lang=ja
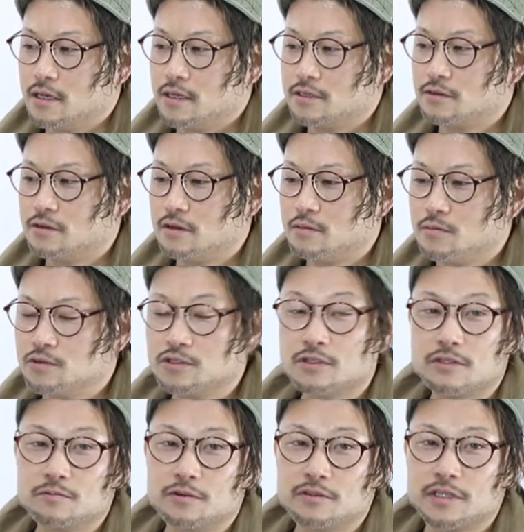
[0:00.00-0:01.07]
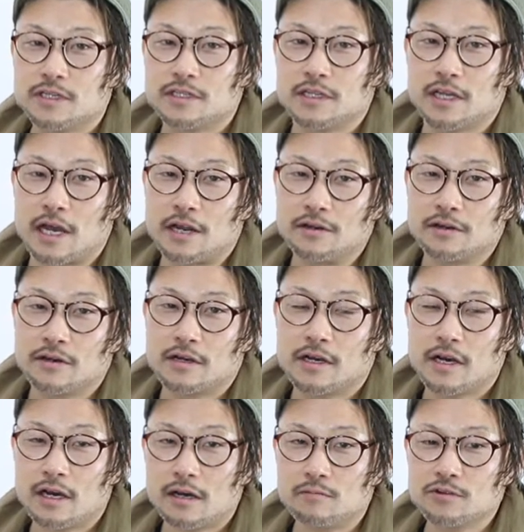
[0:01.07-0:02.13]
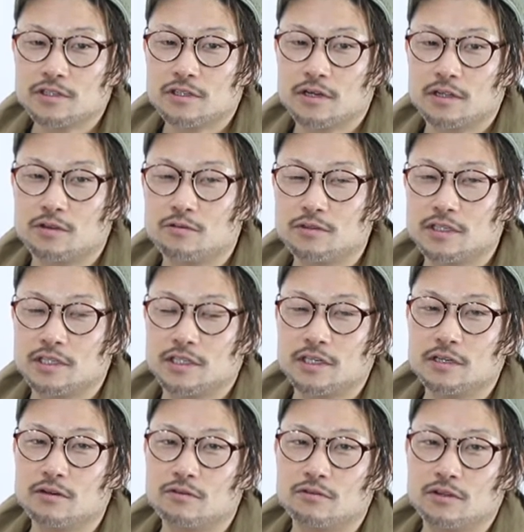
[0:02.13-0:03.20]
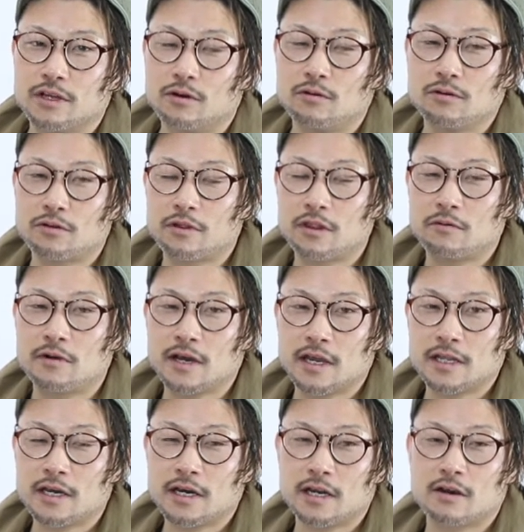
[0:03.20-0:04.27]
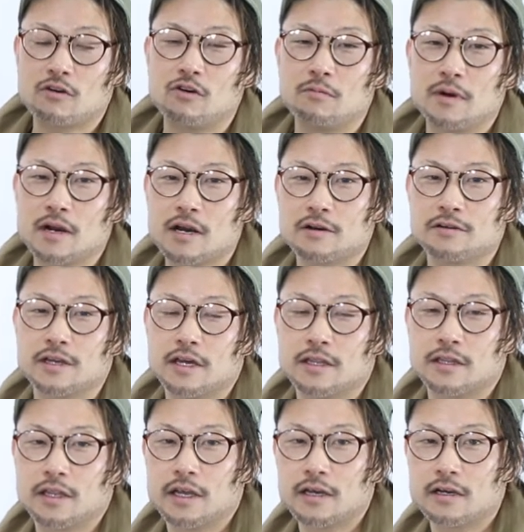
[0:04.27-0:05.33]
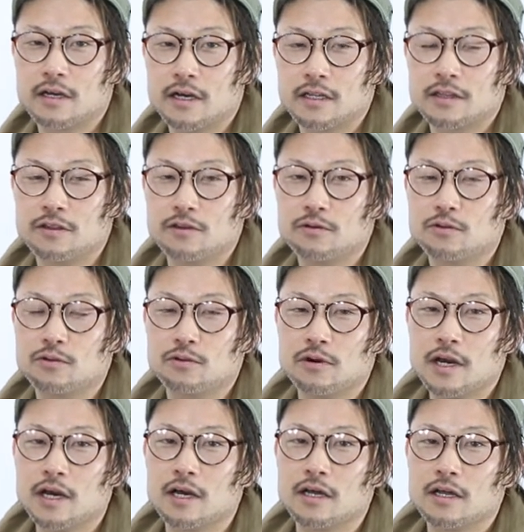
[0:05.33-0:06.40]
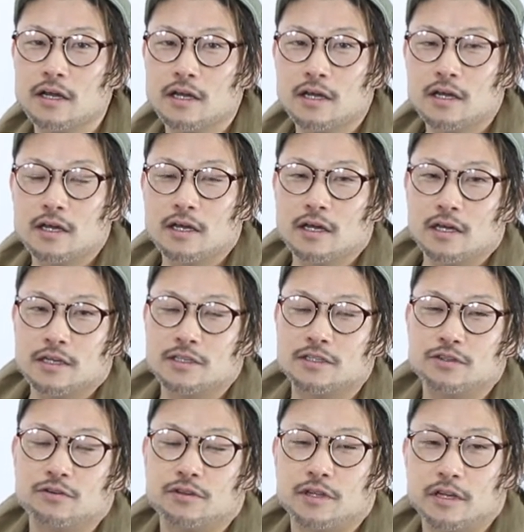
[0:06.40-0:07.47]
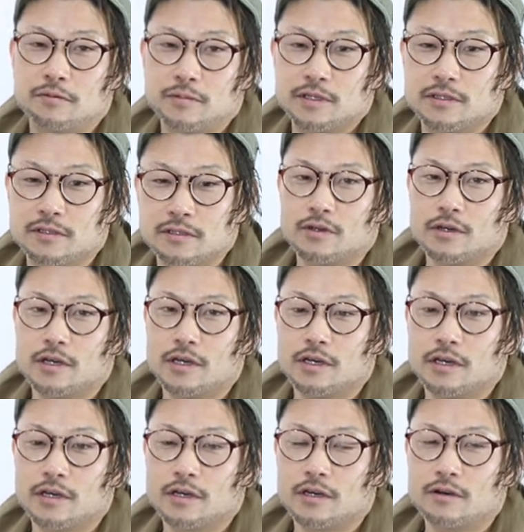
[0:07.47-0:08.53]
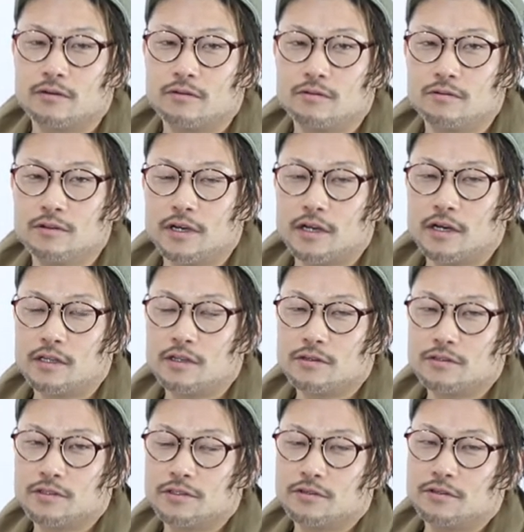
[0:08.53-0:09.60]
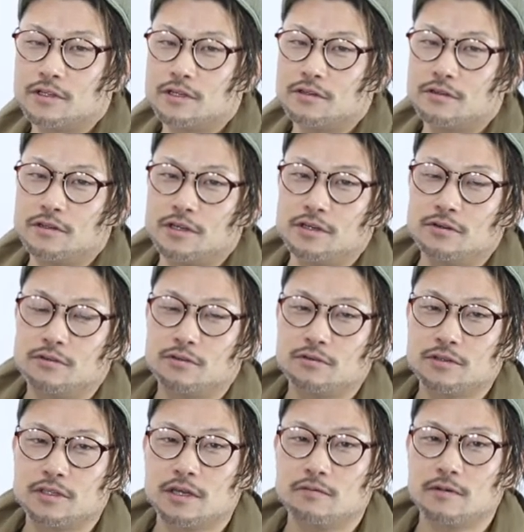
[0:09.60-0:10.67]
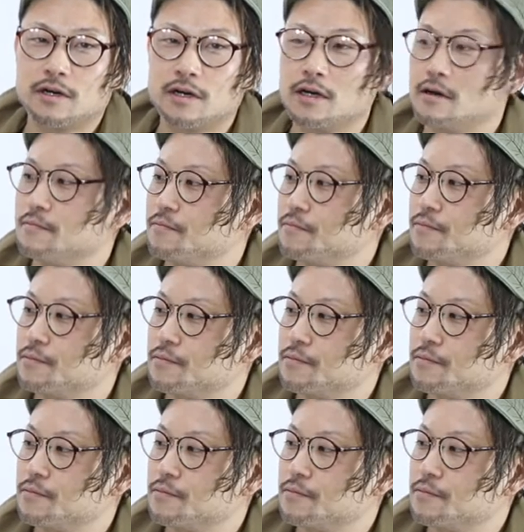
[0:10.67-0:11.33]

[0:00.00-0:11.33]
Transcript: それはもうツープロセスでやるか、もしくは同時進行でホイールで分けながら細かくやっていくかっていうことが必要になります。えー、このやり方を推奨している理由としては、